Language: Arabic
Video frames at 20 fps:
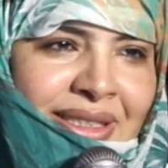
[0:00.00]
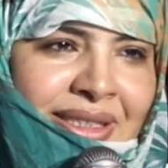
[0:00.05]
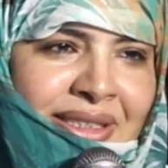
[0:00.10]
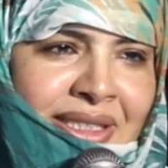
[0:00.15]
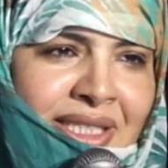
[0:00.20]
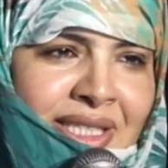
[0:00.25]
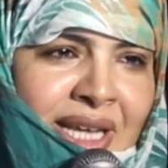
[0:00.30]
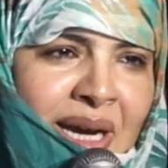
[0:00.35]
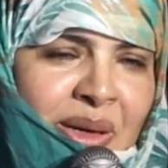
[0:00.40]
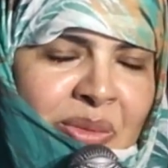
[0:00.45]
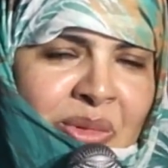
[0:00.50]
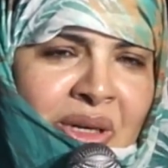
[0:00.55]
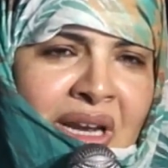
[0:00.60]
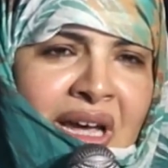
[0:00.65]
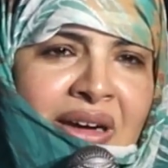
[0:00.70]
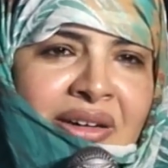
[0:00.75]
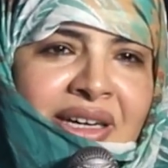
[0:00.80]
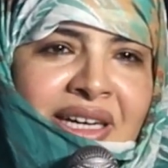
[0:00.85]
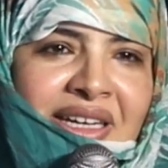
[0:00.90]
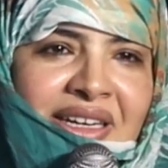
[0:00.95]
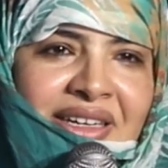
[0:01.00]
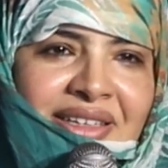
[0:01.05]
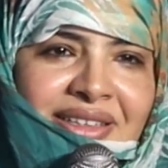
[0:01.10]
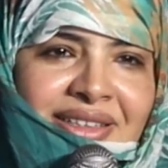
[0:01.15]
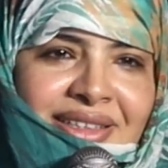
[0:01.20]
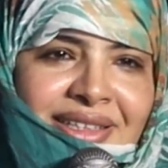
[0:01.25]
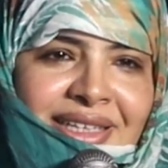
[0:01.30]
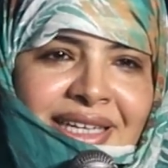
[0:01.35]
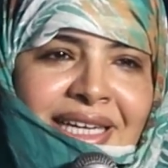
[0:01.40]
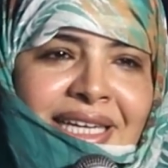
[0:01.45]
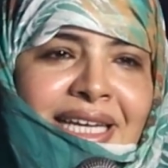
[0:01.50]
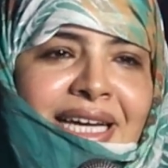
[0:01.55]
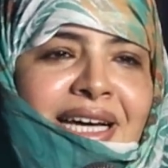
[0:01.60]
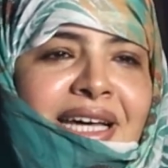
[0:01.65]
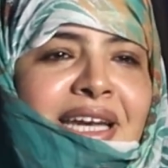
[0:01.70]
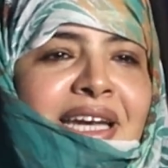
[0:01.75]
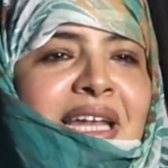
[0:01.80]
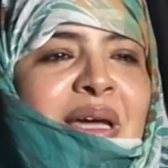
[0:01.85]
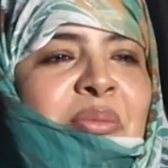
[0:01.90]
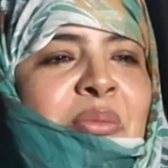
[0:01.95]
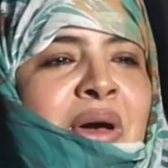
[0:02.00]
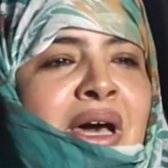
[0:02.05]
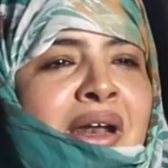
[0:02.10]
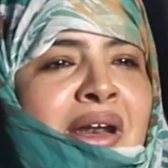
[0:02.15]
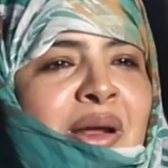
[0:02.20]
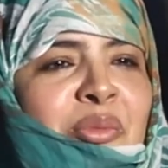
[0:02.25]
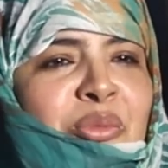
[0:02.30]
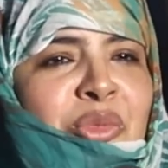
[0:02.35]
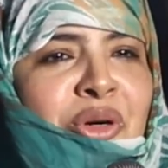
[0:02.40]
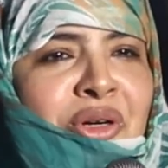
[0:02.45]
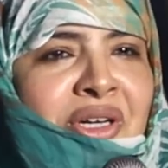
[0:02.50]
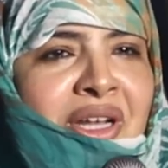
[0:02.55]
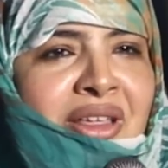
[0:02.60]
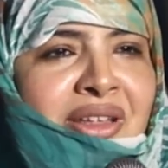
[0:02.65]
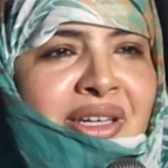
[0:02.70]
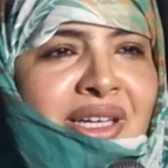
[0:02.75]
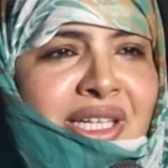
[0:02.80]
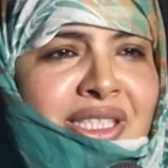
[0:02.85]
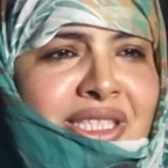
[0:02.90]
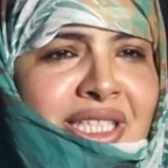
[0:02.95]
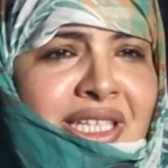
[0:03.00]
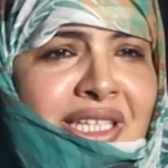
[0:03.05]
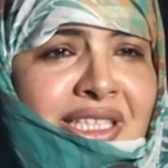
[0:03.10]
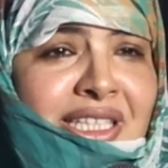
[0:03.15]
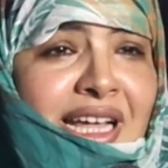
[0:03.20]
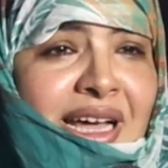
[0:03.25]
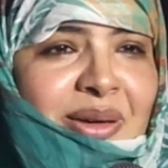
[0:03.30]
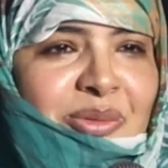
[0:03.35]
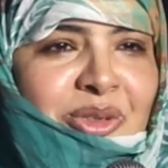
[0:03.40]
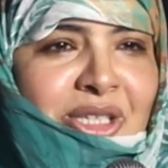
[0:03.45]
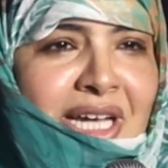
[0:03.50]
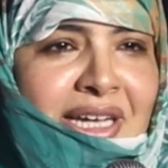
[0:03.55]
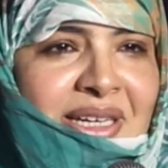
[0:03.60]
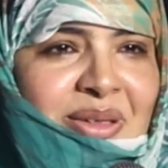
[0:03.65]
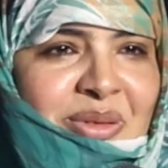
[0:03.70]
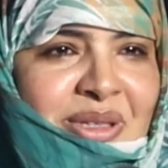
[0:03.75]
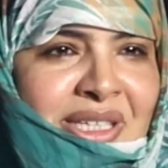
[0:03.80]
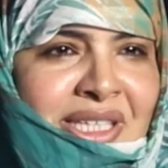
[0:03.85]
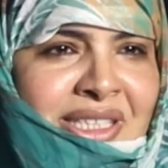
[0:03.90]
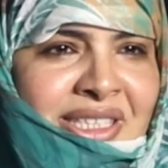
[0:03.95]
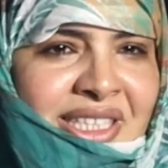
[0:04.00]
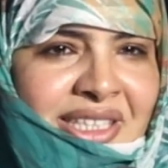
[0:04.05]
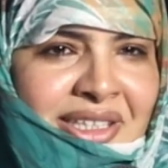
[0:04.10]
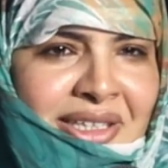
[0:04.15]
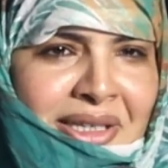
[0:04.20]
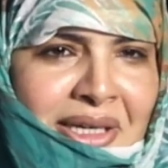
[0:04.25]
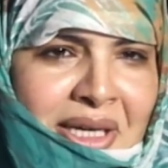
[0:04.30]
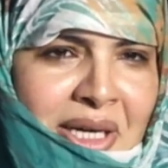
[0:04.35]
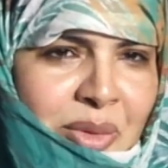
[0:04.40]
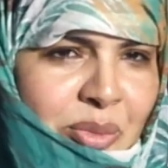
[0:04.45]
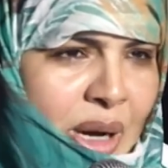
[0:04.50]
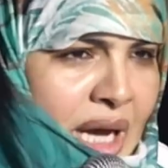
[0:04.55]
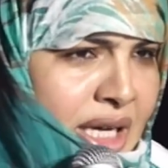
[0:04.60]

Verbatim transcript: جزاهم الله خيرا يقال لما ما نربوا احنا النشئ اللي دار مولانا بين ايدينا ما